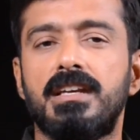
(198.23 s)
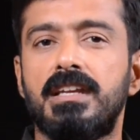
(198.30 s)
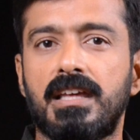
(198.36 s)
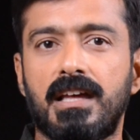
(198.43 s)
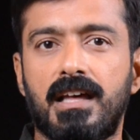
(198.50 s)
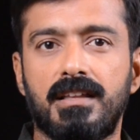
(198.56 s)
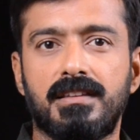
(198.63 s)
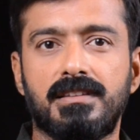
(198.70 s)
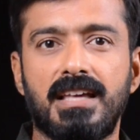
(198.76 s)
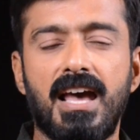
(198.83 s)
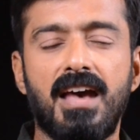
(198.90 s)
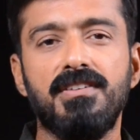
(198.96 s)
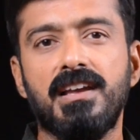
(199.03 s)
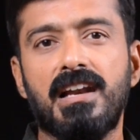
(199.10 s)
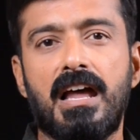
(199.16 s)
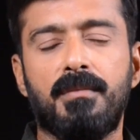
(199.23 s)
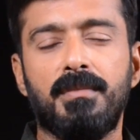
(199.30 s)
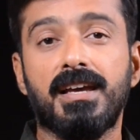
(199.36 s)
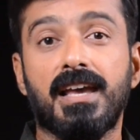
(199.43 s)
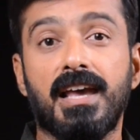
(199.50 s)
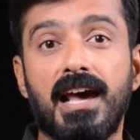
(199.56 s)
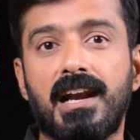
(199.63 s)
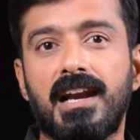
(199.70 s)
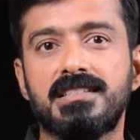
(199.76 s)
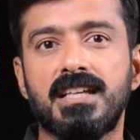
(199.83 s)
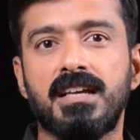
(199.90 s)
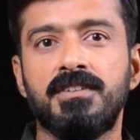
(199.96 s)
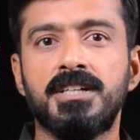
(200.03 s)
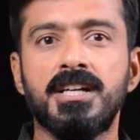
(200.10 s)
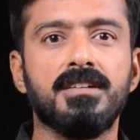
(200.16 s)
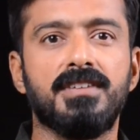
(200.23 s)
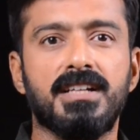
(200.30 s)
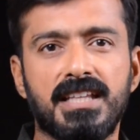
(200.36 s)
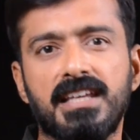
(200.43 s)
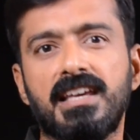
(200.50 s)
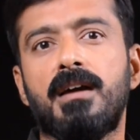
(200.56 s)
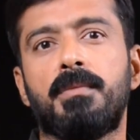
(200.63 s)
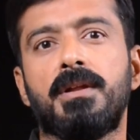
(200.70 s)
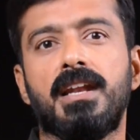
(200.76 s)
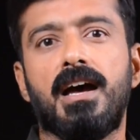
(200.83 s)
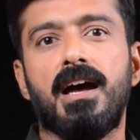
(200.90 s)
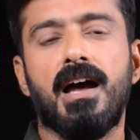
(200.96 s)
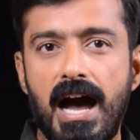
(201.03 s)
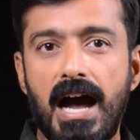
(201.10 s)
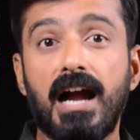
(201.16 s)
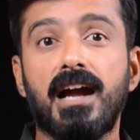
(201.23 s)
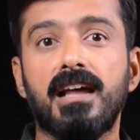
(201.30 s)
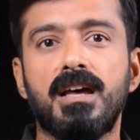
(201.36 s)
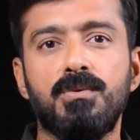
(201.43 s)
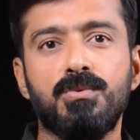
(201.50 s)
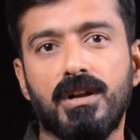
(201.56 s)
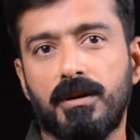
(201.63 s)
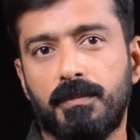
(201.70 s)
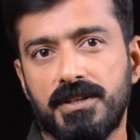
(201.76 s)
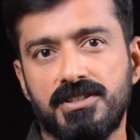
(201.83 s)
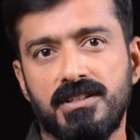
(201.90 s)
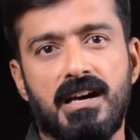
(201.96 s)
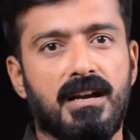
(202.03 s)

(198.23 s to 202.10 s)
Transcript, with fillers: நீங்க அது தேவையில்லாம கேர்லெஸ்ஸா விட்டுட்டு வந்தீங்க அப்படின்னா அங்கதான் உங்களுக்கு பிரச்சனை